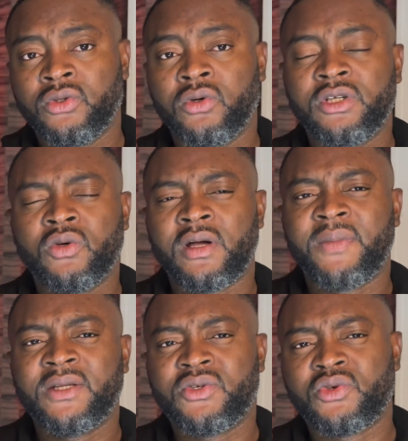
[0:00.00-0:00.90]
Donc, il n'y aura
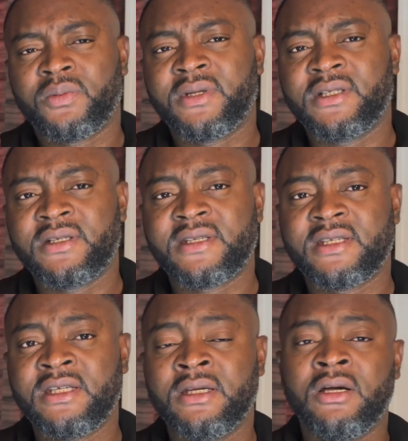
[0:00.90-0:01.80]
pas de surprise
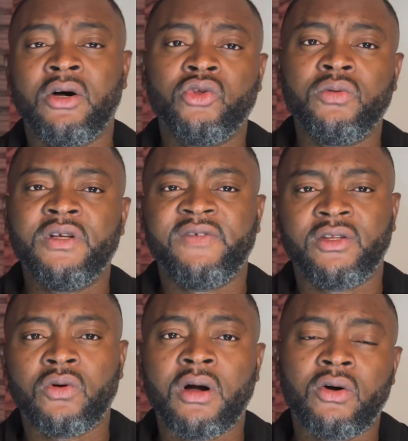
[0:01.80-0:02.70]
si en
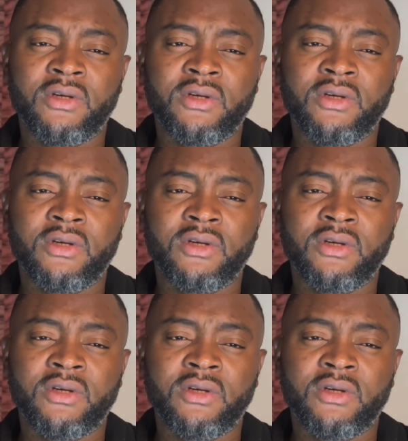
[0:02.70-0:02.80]
2023,